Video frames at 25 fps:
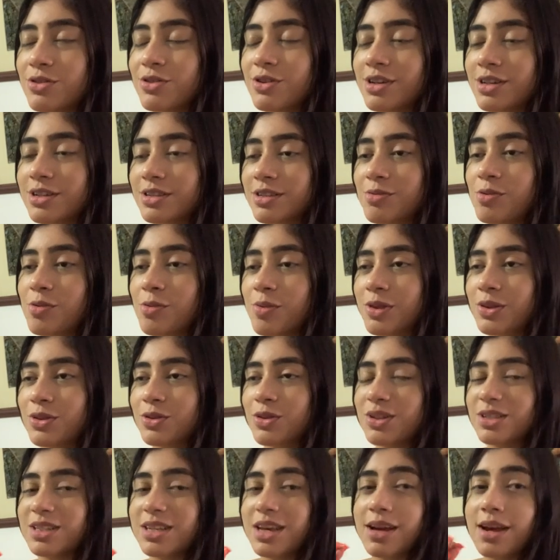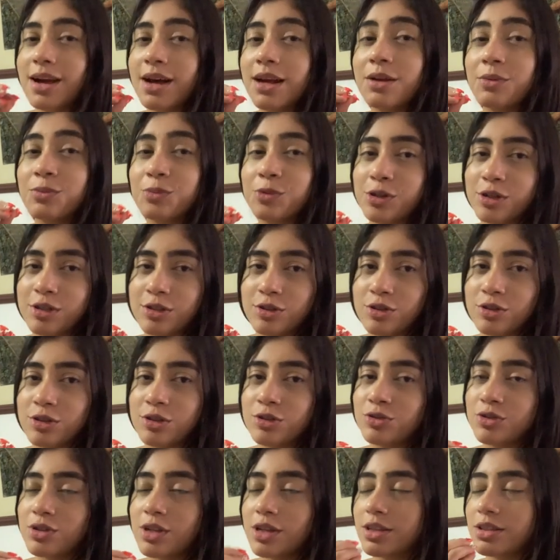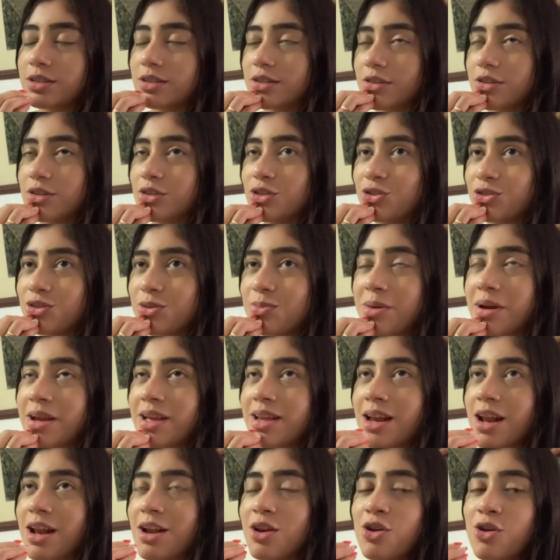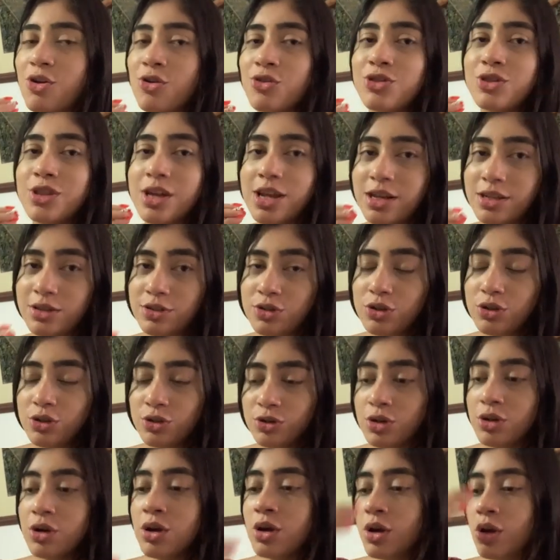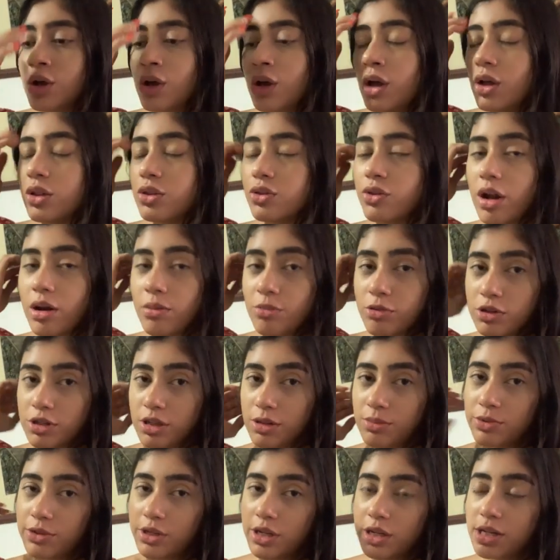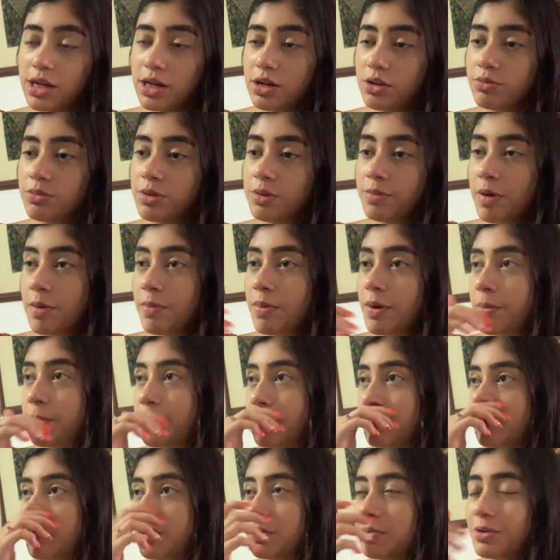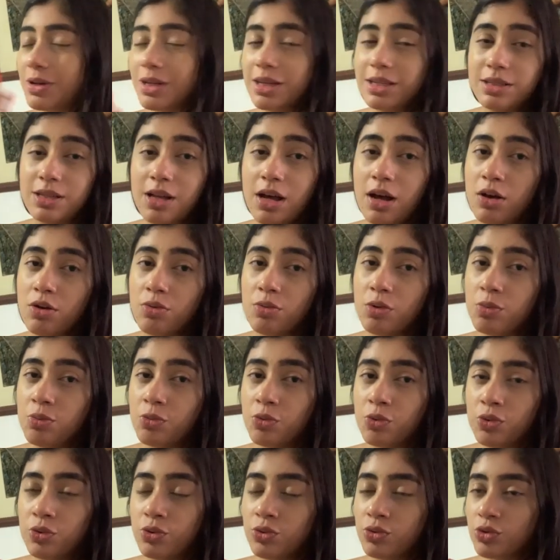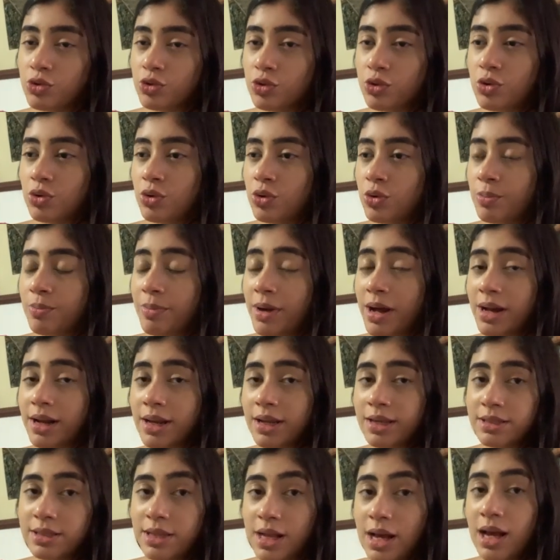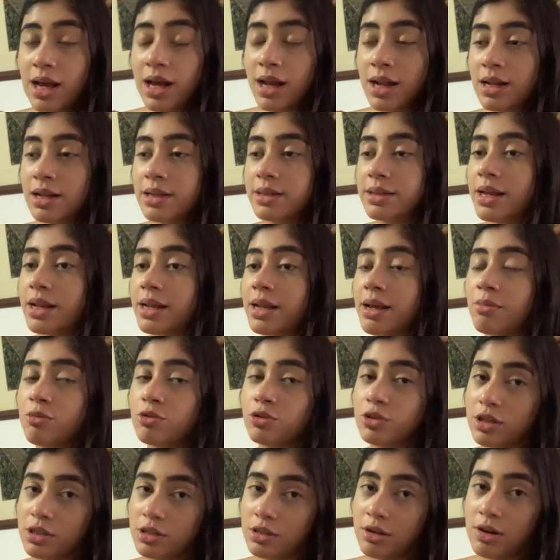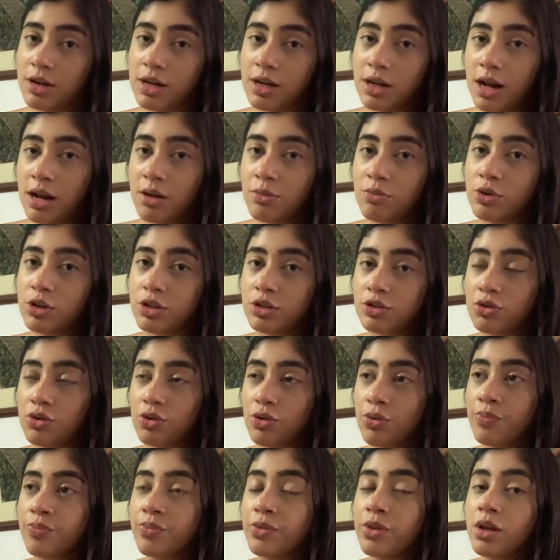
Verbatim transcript: en este momento ese almuerzo. Ustedes no se imaginan lo delicioso. No almorzamos allá con mi papá primero porque estaba como mucho barrizal. Teníamos que llevar el almuerzo